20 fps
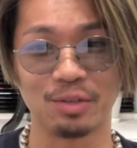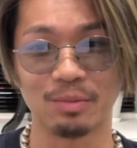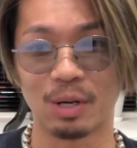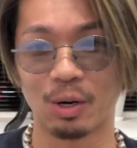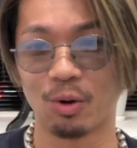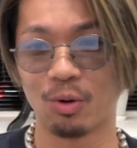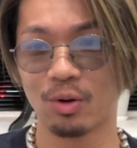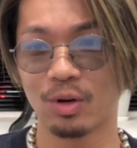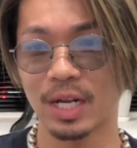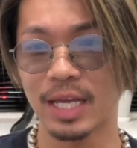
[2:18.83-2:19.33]
まあ、
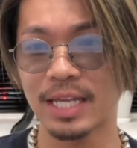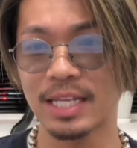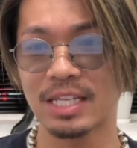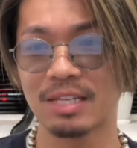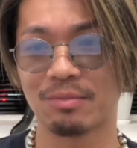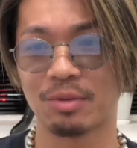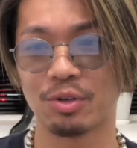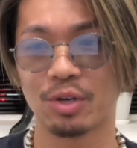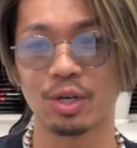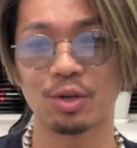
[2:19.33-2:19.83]
オンラインに
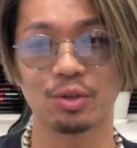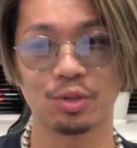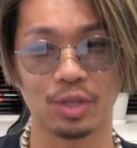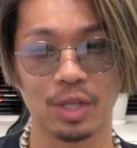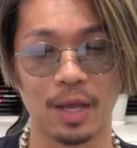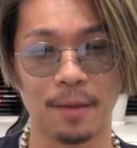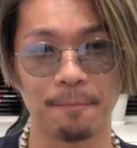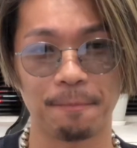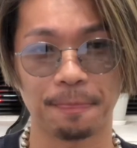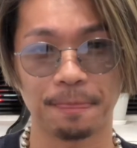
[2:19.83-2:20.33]
も言えること
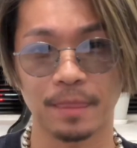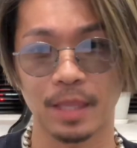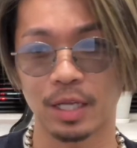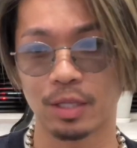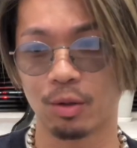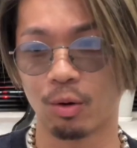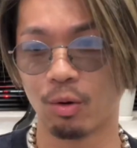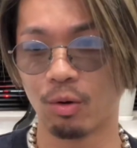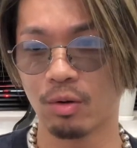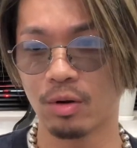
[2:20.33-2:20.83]
であ
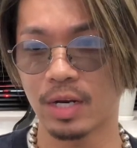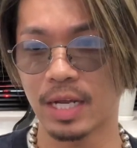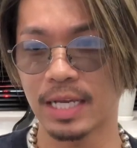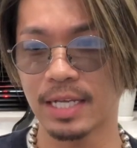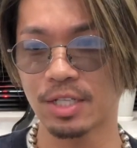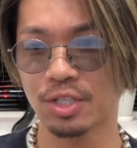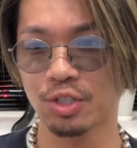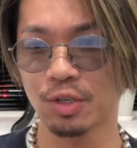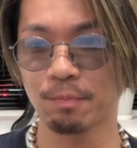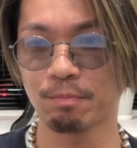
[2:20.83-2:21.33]
の
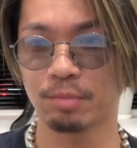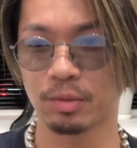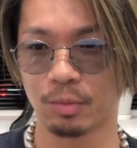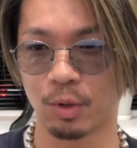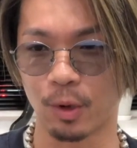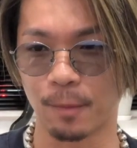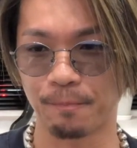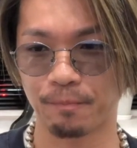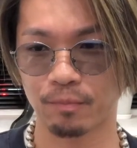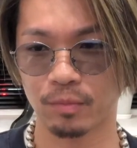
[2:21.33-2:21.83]
オンラインショップ
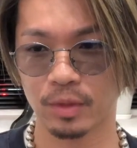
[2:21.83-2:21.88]
も